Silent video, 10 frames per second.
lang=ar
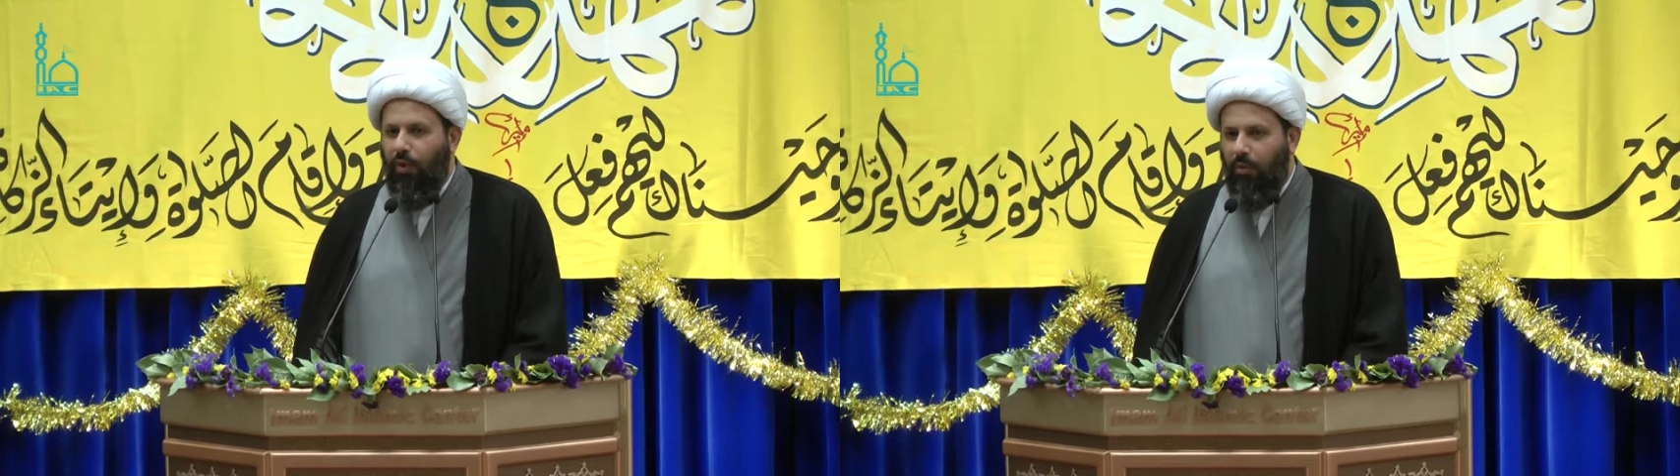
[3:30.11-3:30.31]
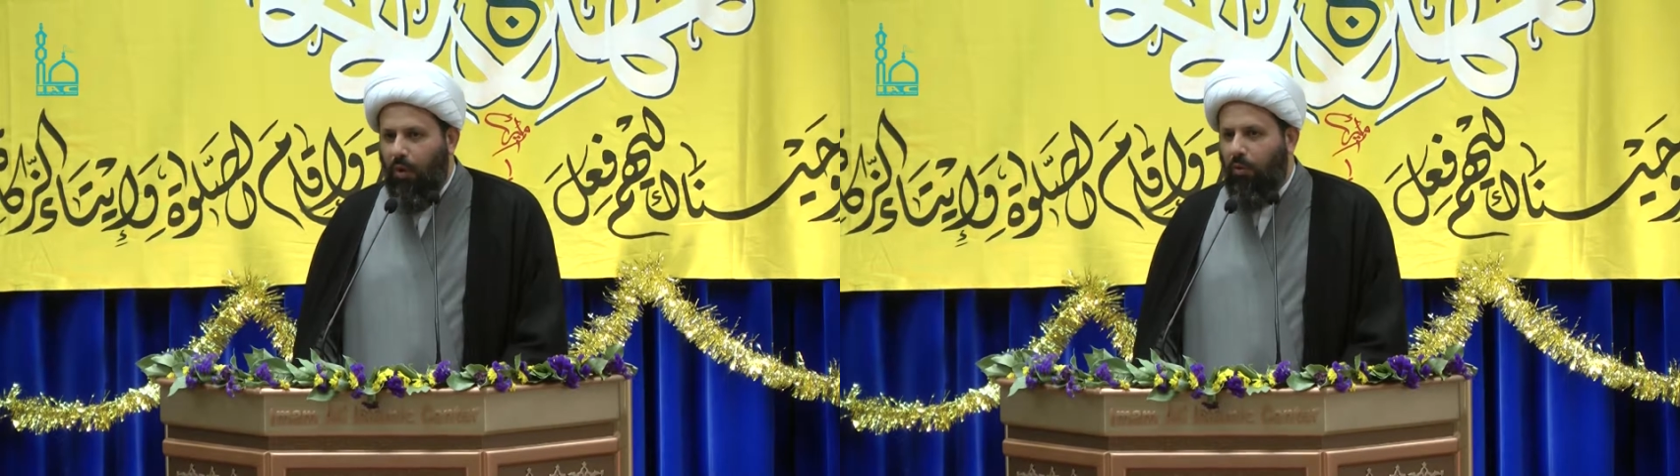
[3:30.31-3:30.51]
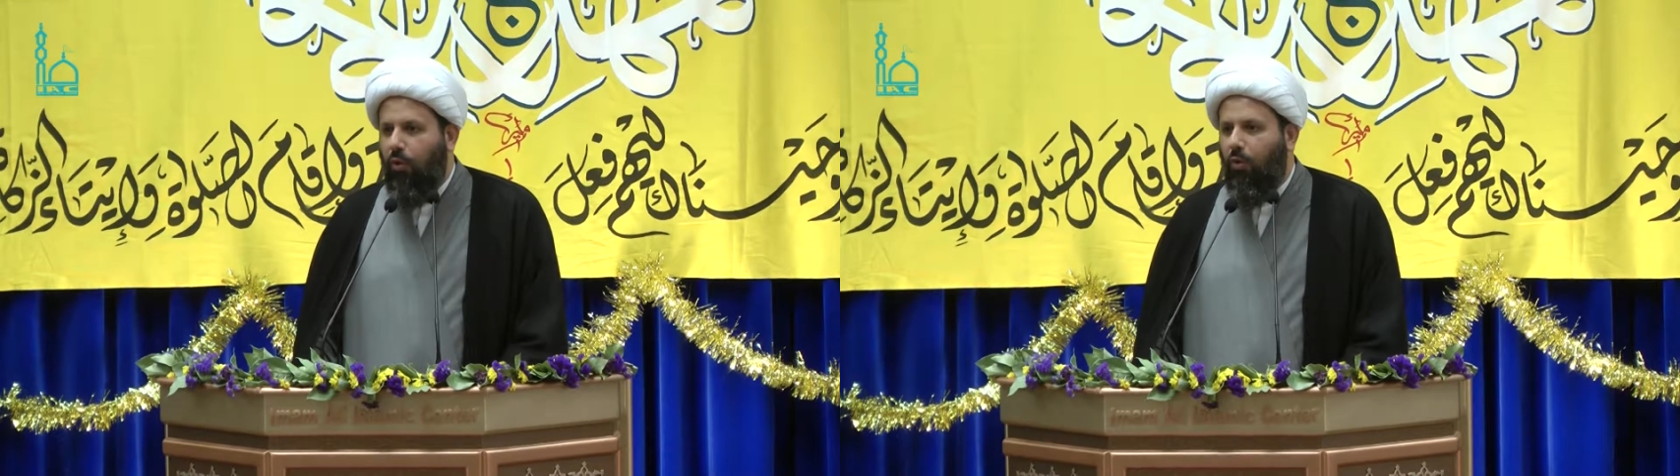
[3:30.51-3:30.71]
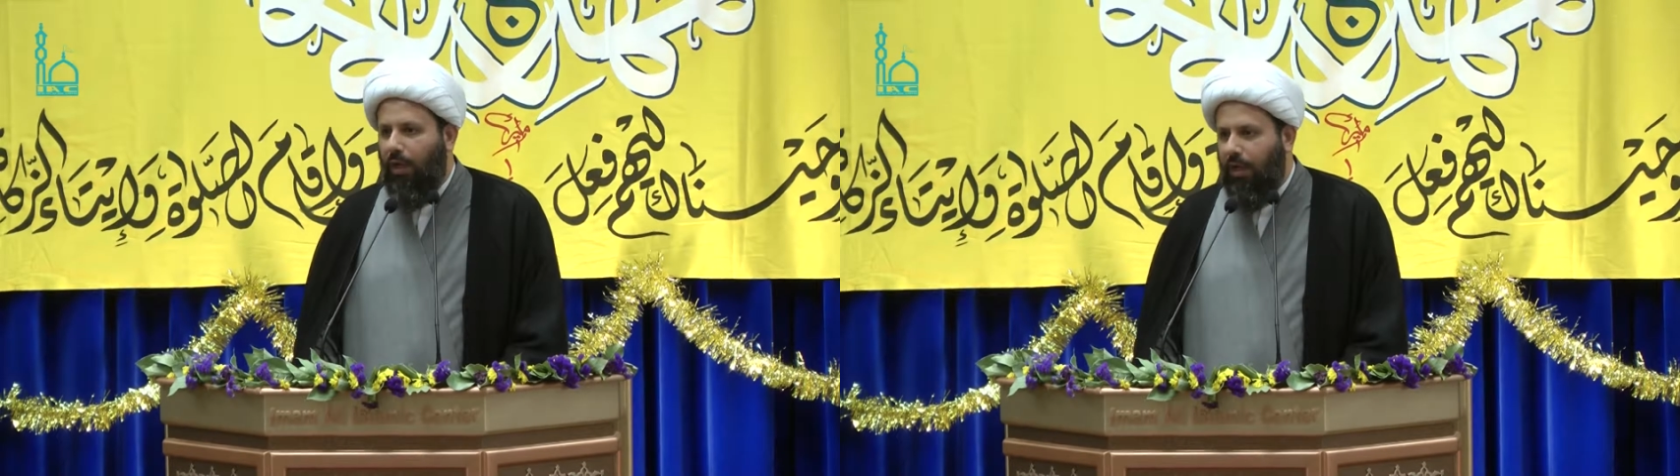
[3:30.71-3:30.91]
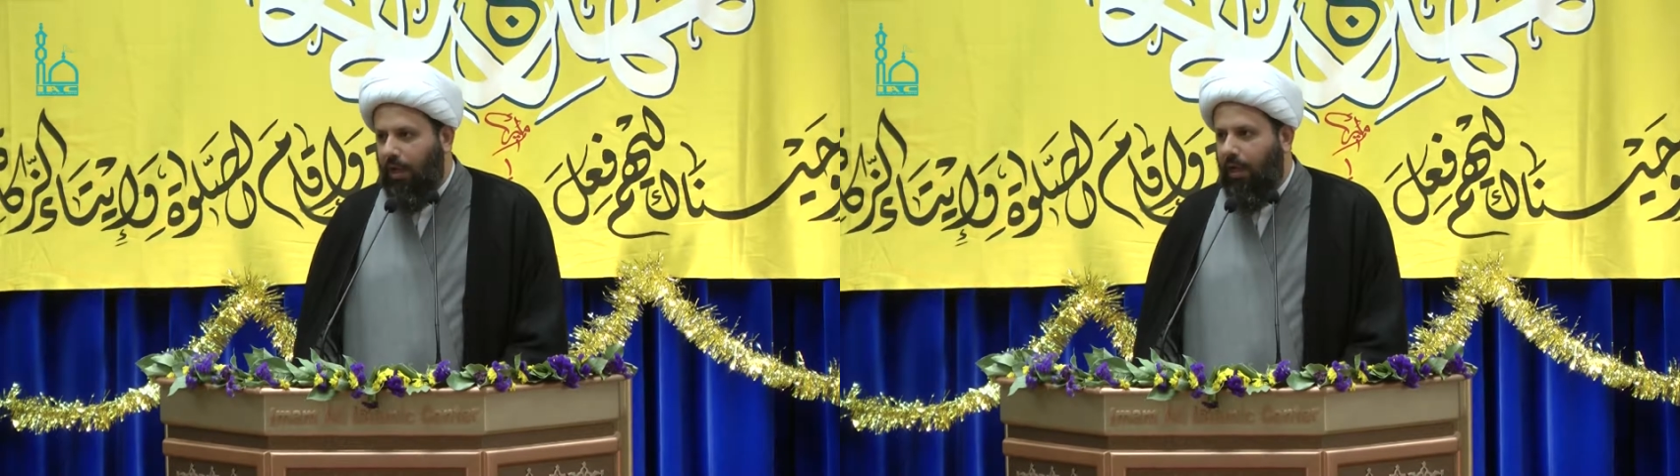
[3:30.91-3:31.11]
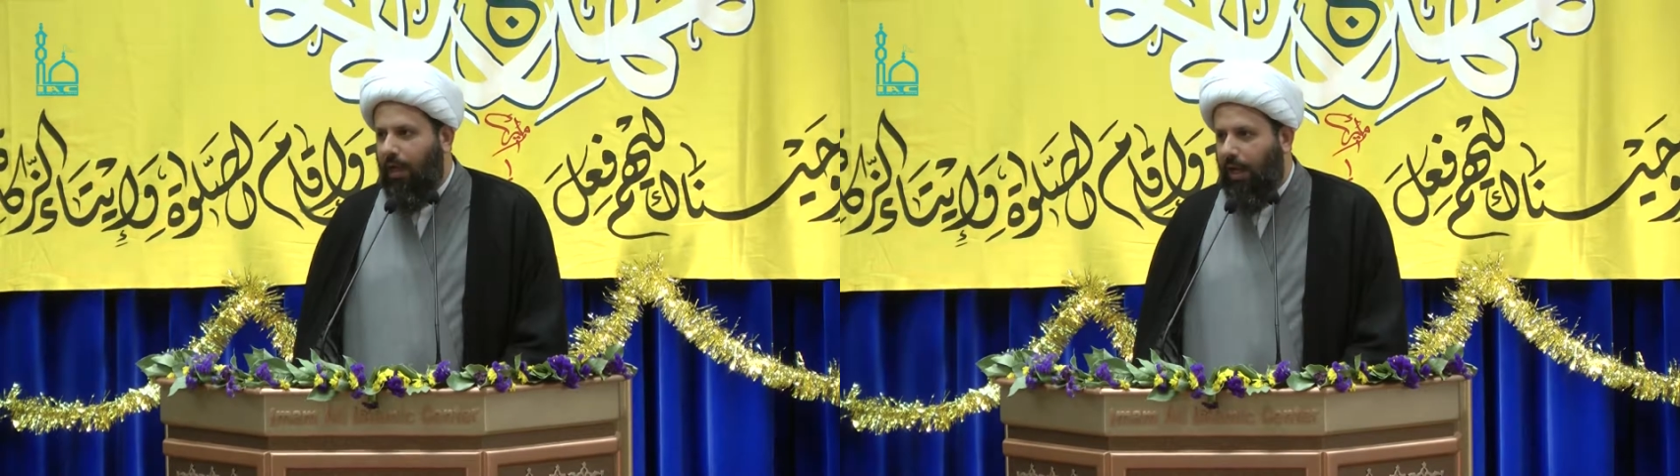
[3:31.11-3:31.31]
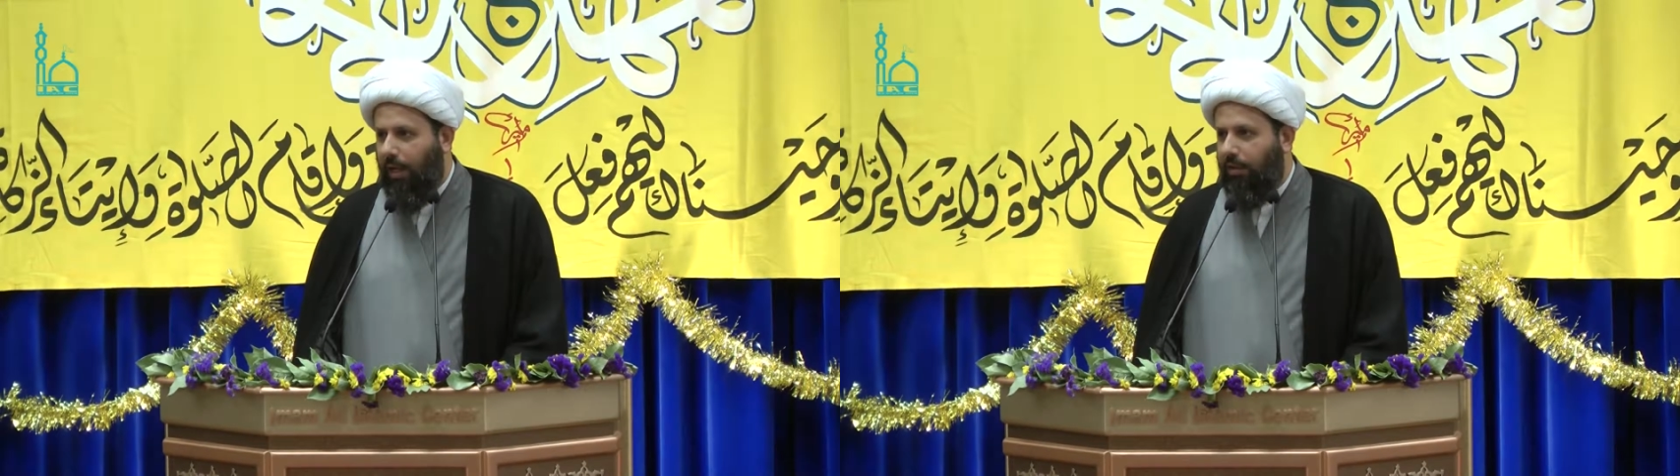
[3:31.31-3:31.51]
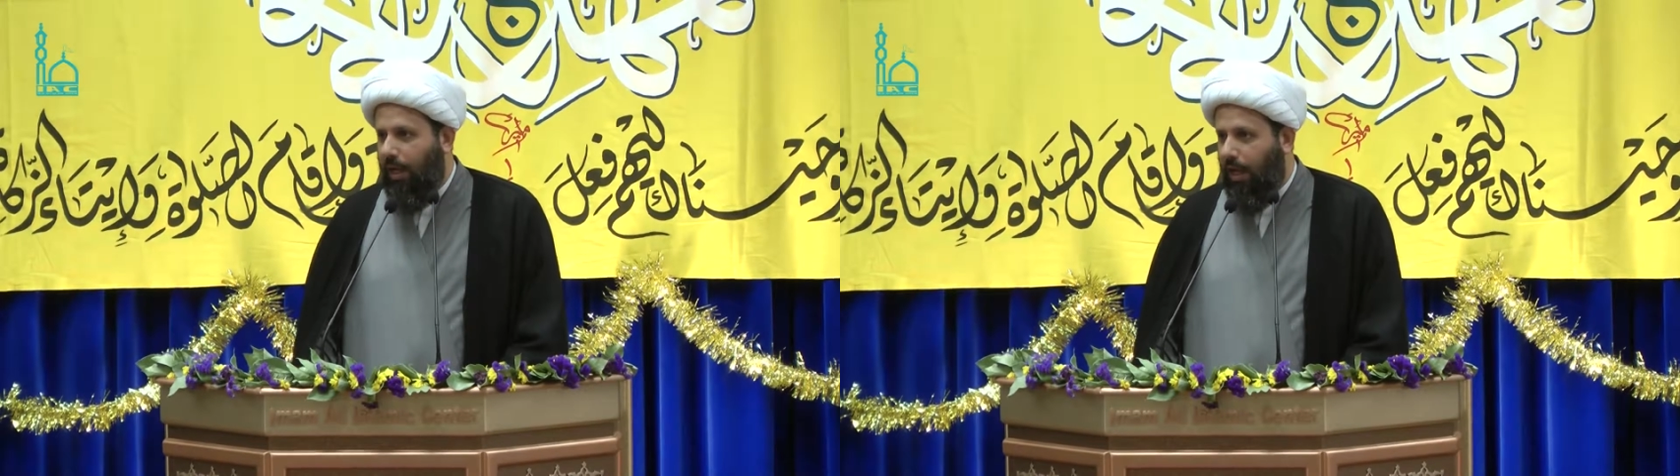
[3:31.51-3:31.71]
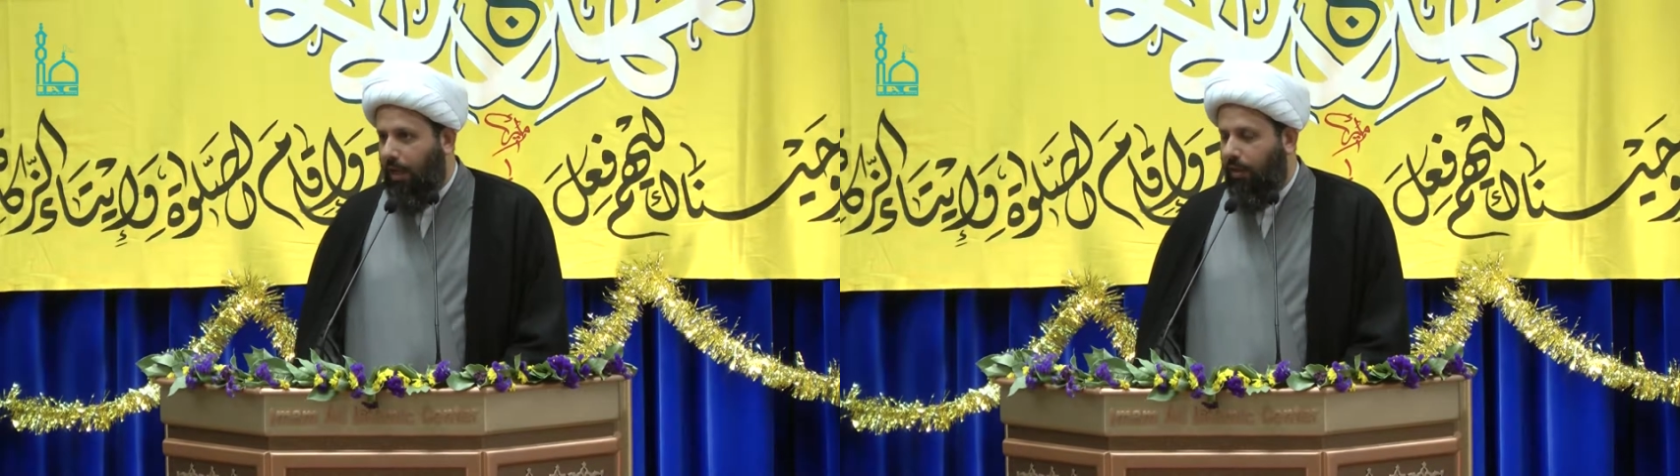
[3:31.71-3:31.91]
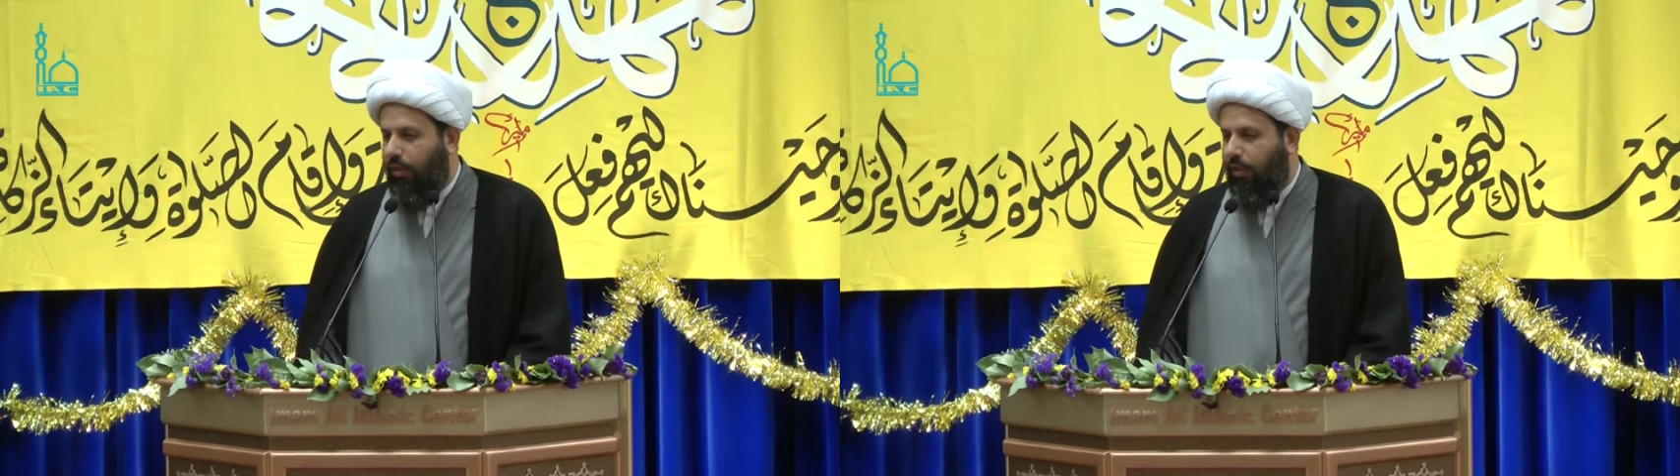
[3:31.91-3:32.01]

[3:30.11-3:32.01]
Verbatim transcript: الموضوعيه للاحداث